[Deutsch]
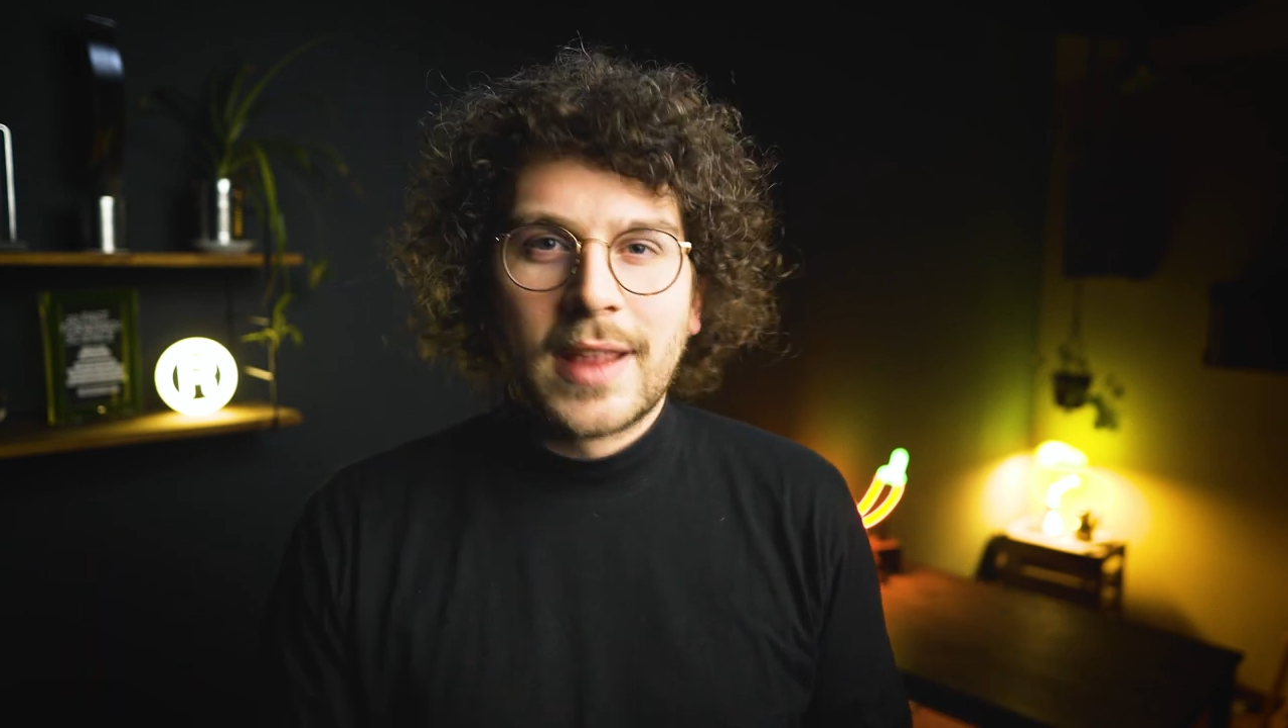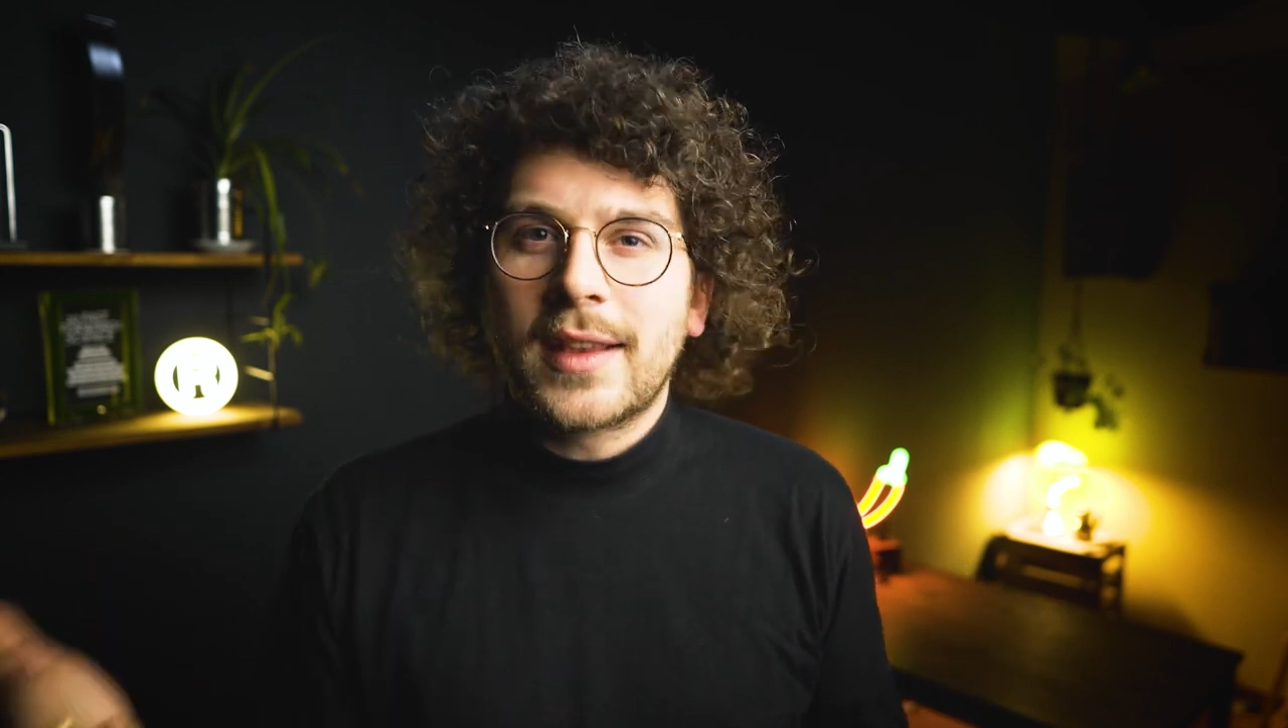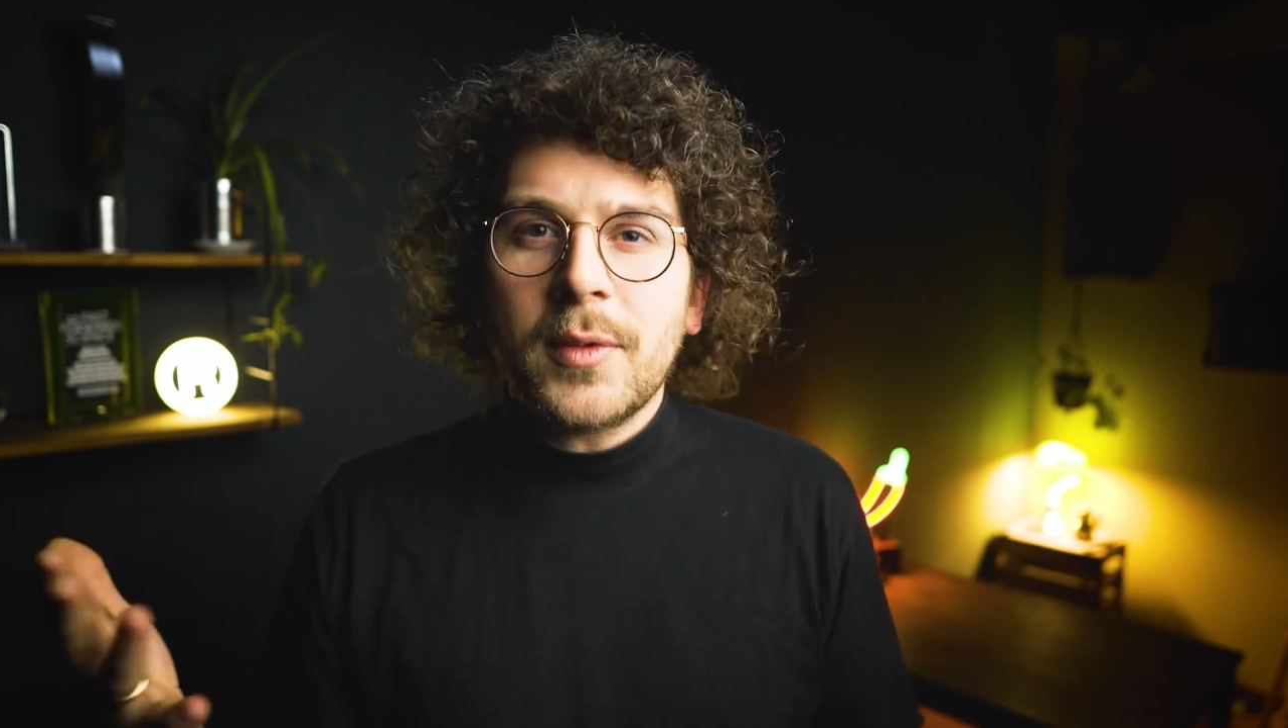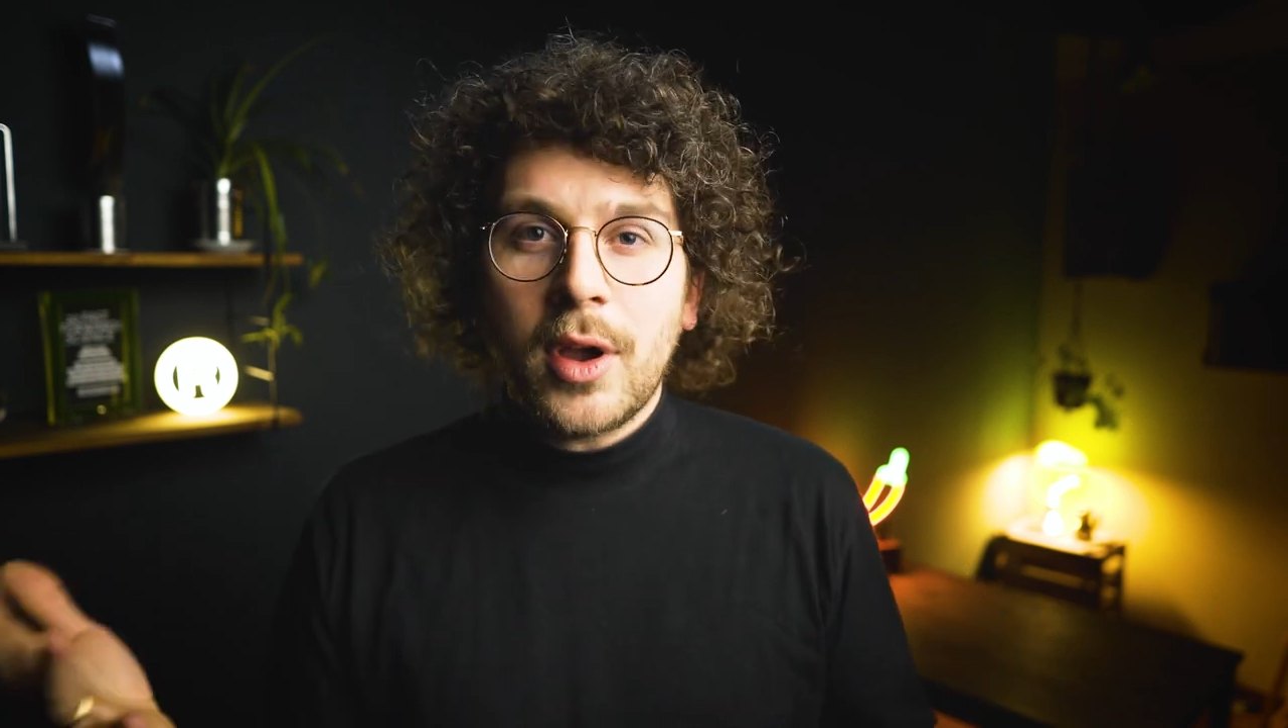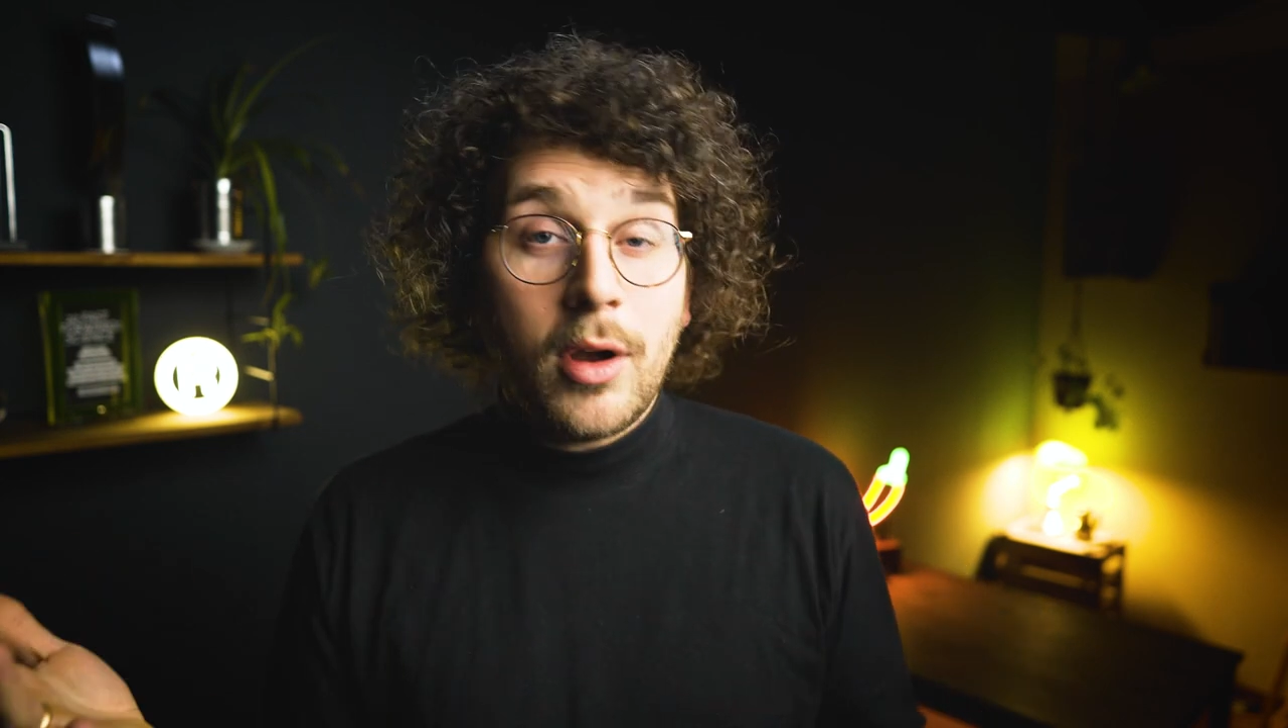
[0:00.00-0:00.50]

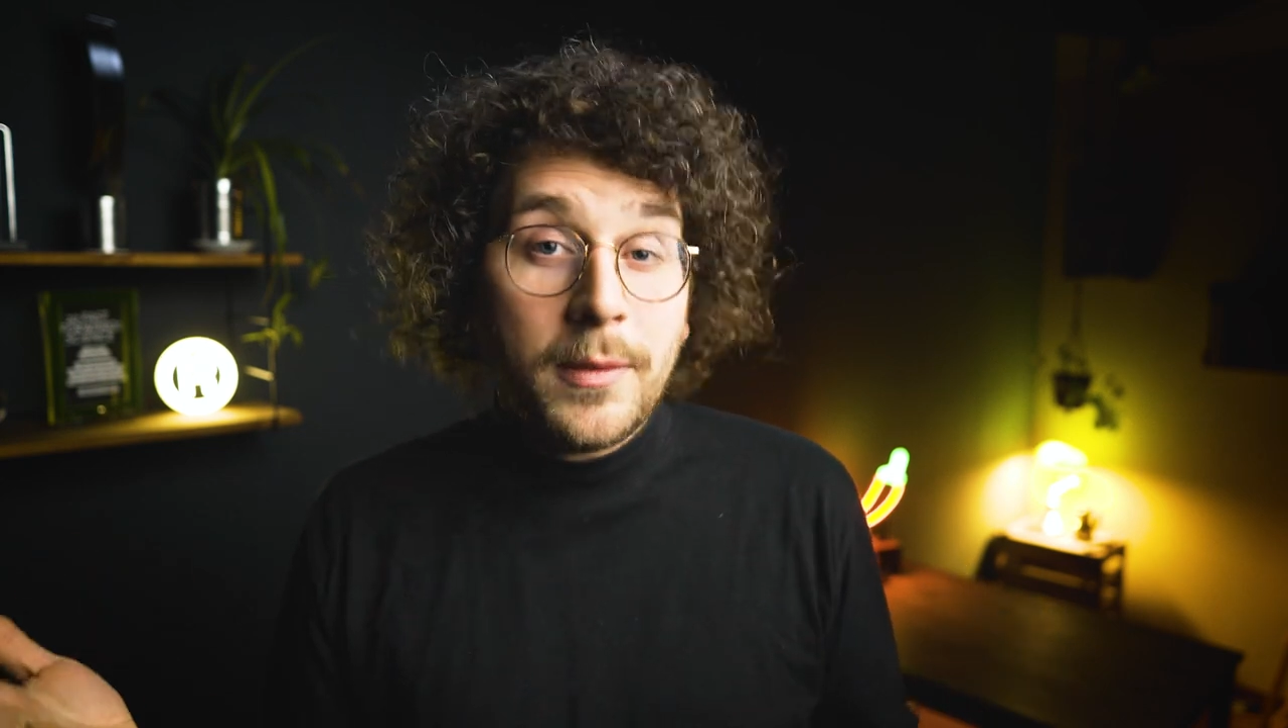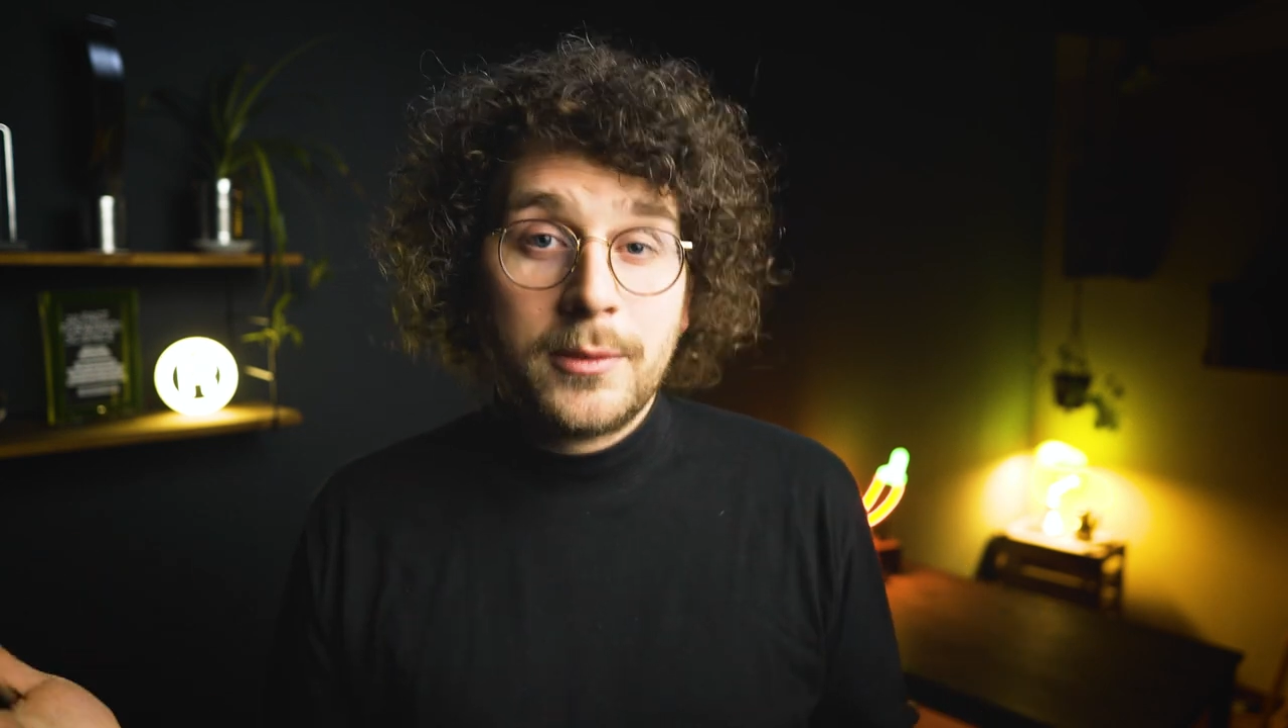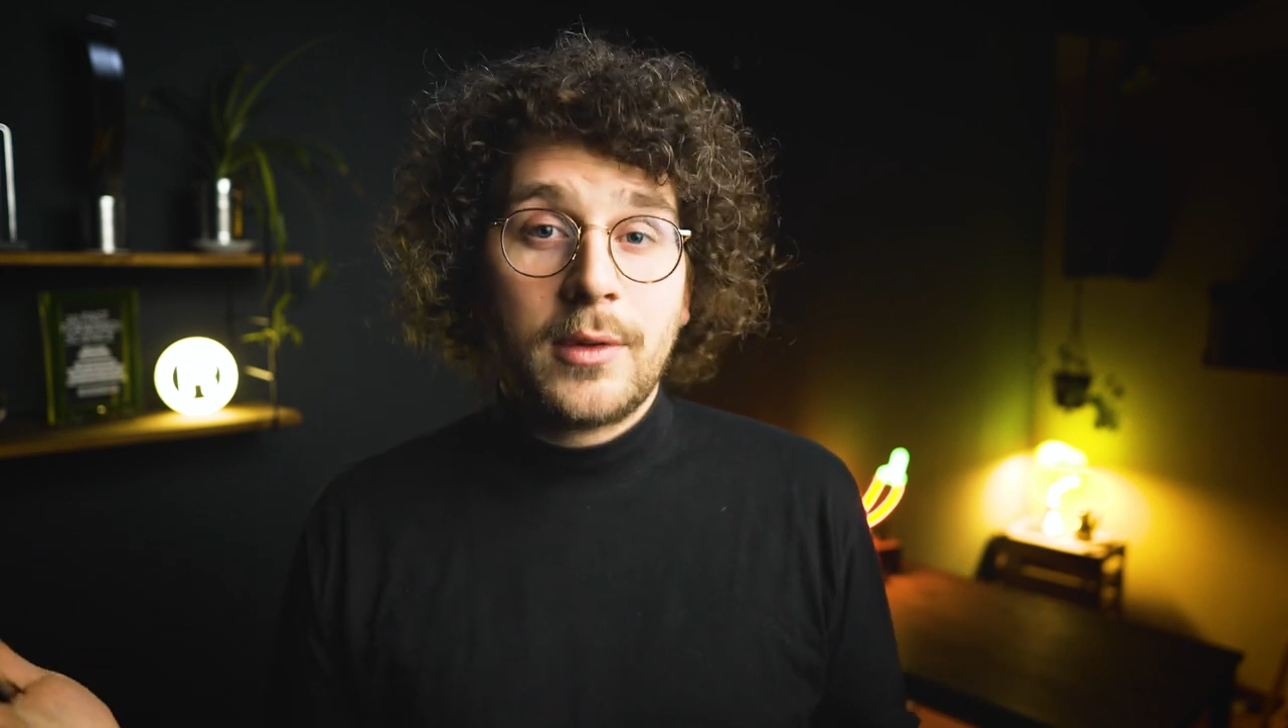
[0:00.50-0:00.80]
das gibt es auch oft